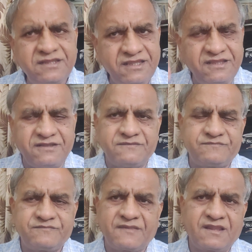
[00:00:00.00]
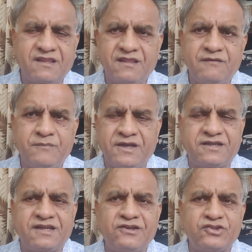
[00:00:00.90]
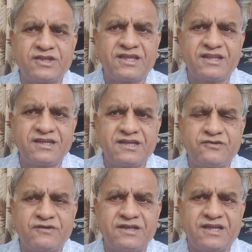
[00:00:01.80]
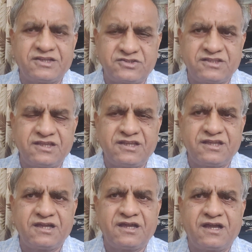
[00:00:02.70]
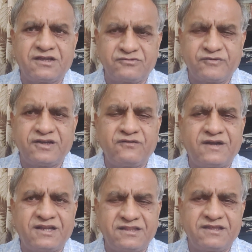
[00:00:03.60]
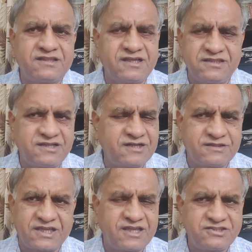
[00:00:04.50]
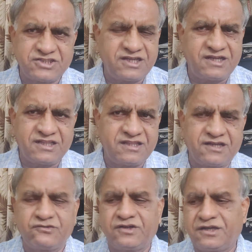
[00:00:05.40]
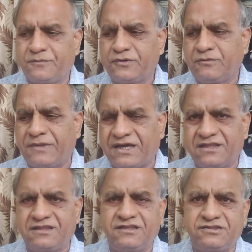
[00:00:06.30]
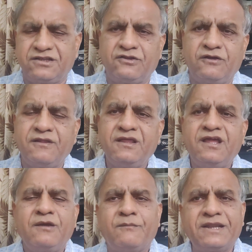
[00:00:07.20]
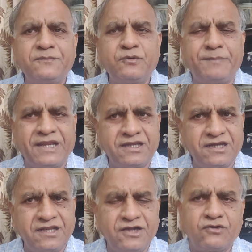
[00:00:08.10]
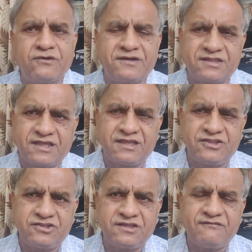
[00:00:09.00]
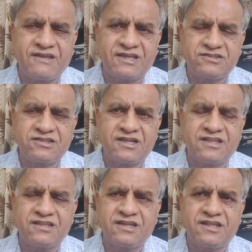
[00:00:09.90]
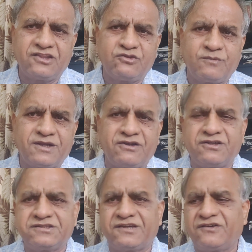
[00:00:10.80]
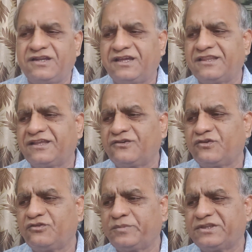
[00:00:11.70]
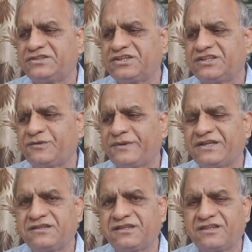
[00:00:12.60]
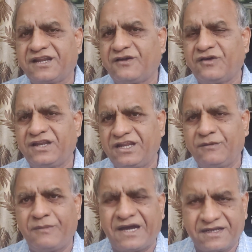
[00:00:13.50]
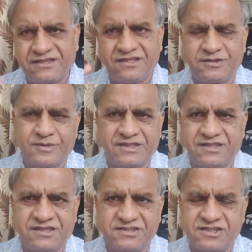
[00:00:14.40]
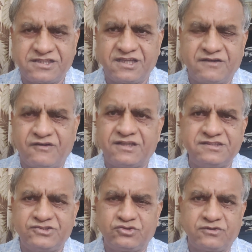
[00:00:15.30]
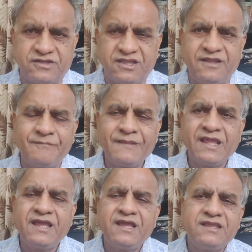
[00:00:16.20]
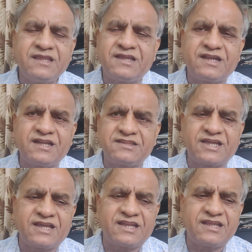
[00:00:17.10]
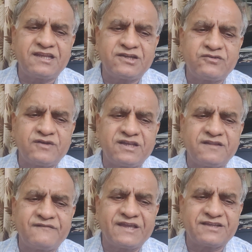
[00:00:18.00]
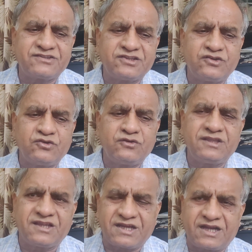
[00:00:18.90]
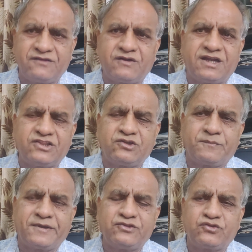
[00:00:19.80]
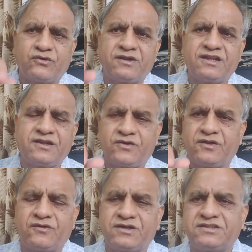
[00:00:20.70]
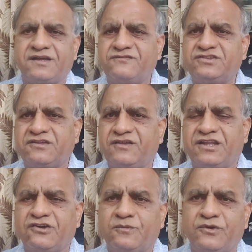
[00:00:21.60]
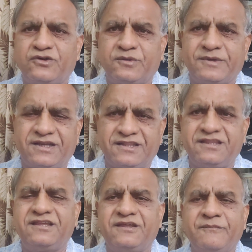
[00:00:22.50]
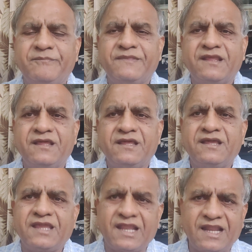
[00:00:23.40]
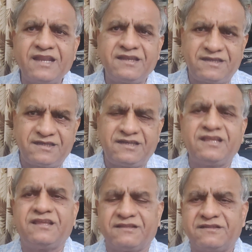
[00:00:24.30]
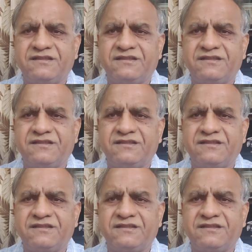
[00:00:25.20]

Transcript: అది బ్రిటన్లో తయారైనటువంటి ఆస్ట్రాజెనిక ఆక్స్ఫర్డ్ వాళ్ళది కదా అది ఇక్కడ తయారు చేయట్లేదా అటువంటి అప్పుడు భారతదేశంలో మనము పేటెంట్ హక్కులు కూడా తగ్గించి వ్యాక్సిన్లు అందరికీ అందుబాటులోకి తేవాలి అందరు కూడా ఉత్పత్తి చేసే పరిస్థితి రావాలి అని భారతదేశం అంతర్జాతీయంగా వాదిస్తుంటే ఇక్కడ తయారైనటువంటి వ్యాక్సిన్ను ఇక్కడి వాళ్ళతో పంచుకోవడానికి కూడా ఒక సంస్థ వెనక్కుపోవటం అన్నది ఎలాంటి